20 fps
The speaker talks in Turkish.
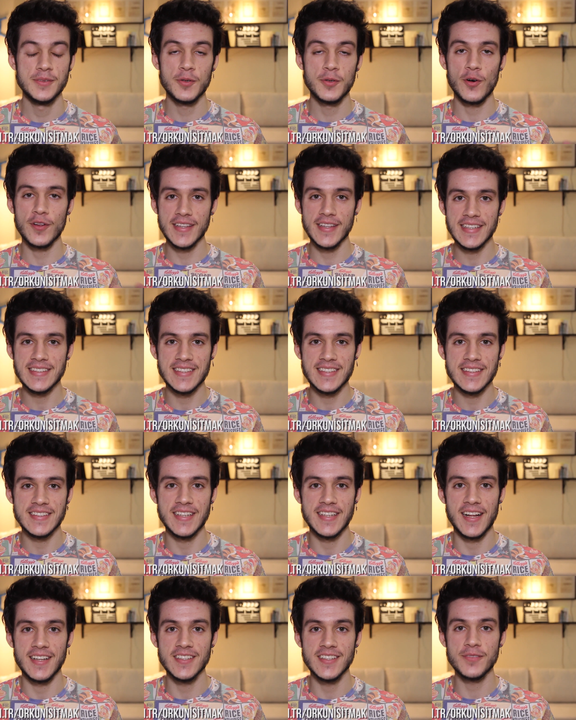Şimdi kodları
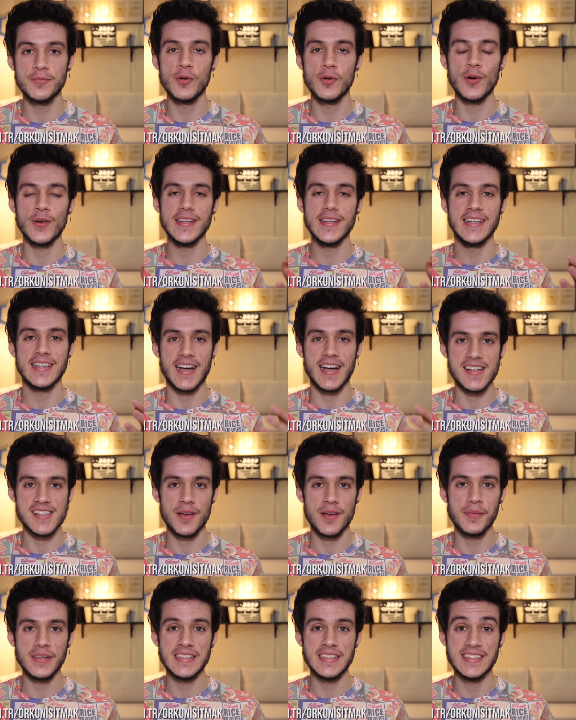satın aldık. Bu kodları
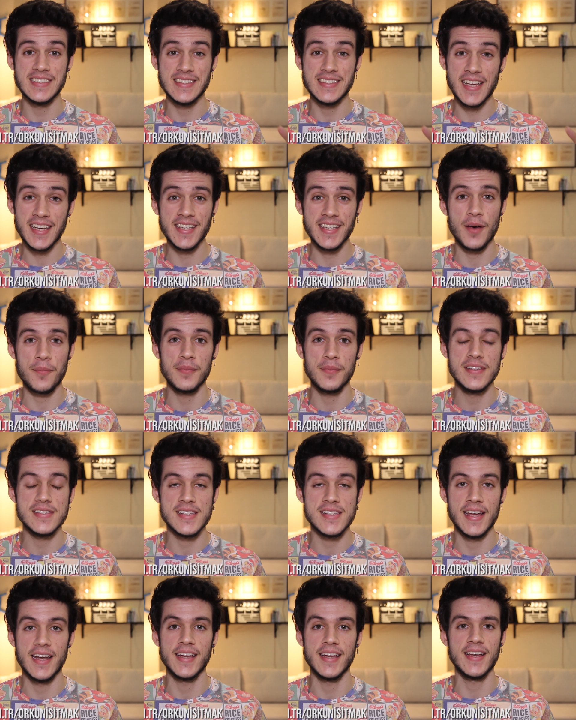kazanmak için tek
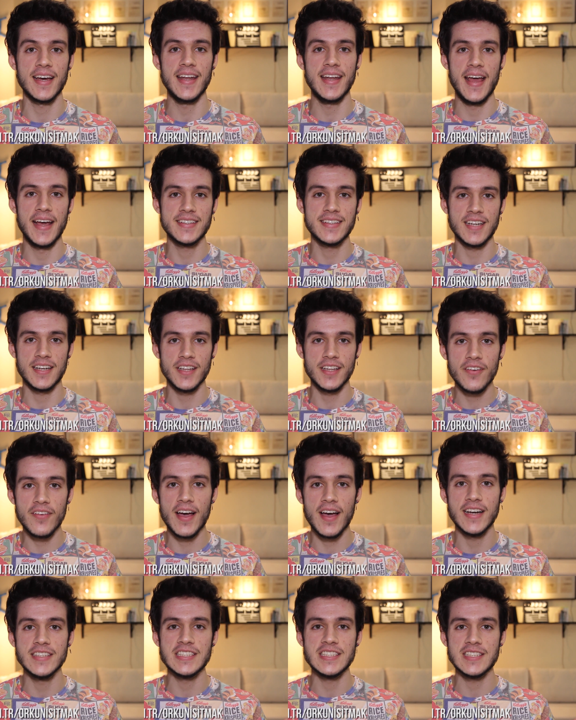yapmanız gereken ekranda
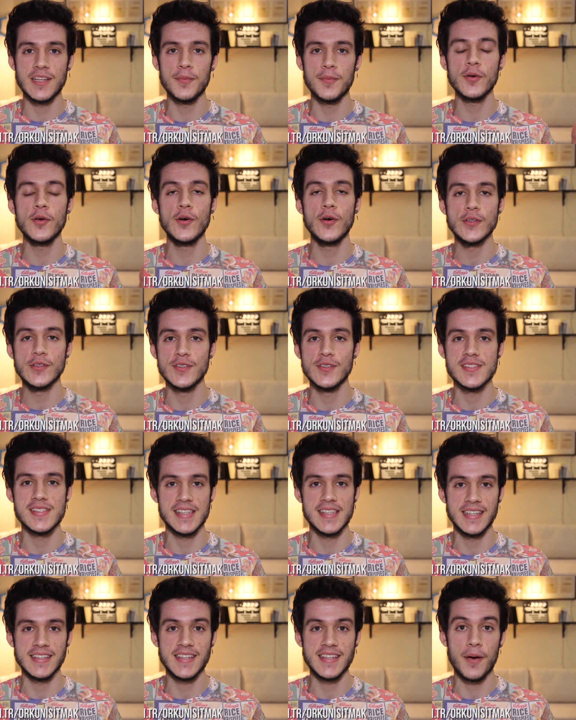veya açıklama
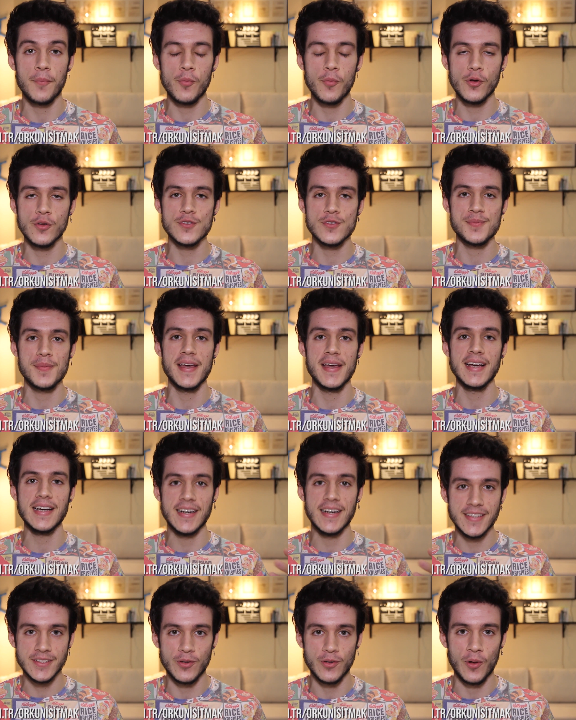gördüğünüz linkten Bonus Bey'e
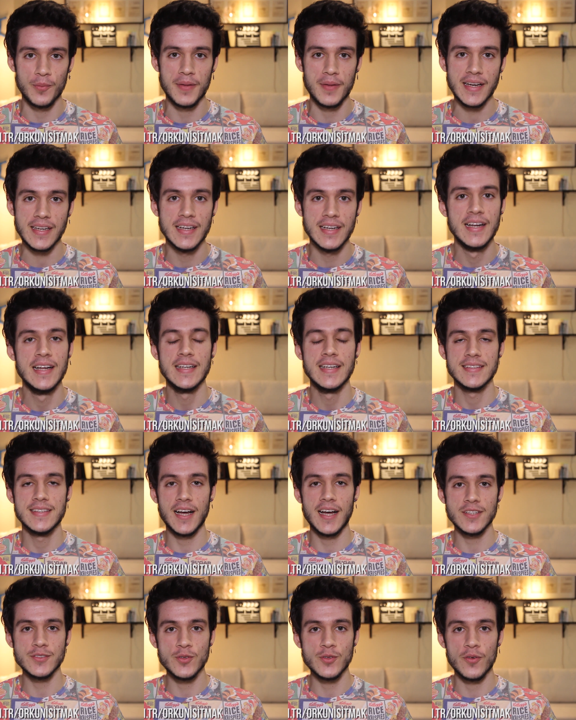kayıt olmak.
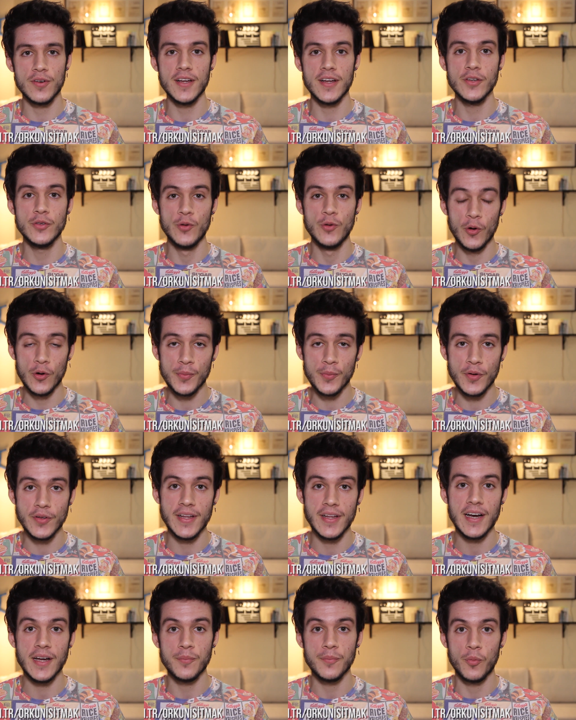Daha sonra yorum
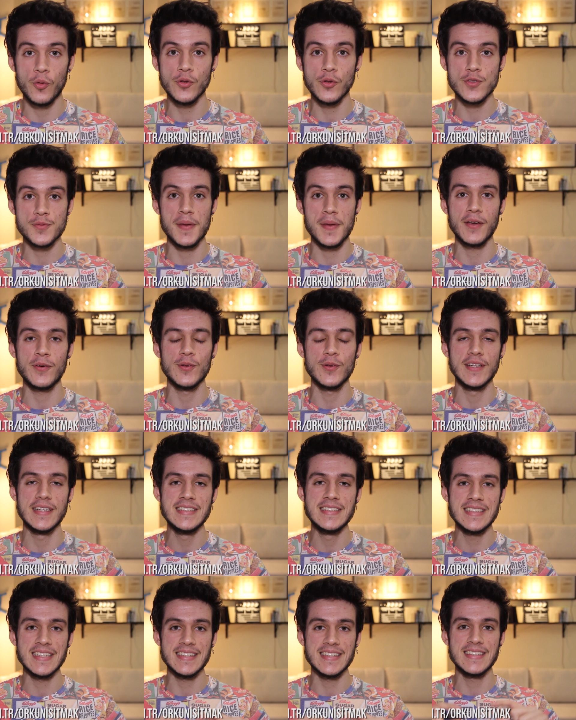olarak Bonus Bey
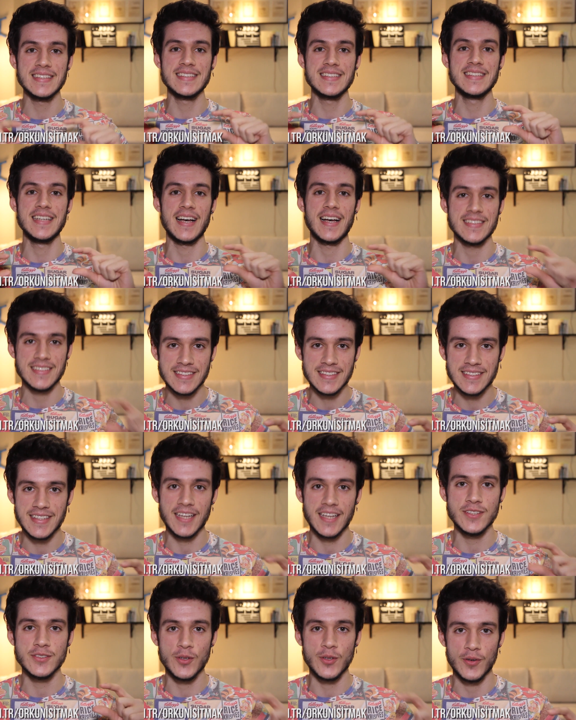kullanıcı adınızı
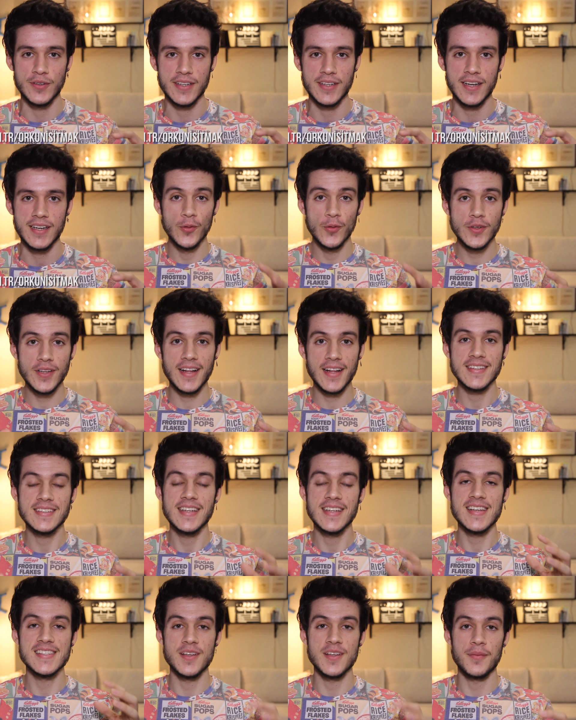yazdıktan sonra onun altına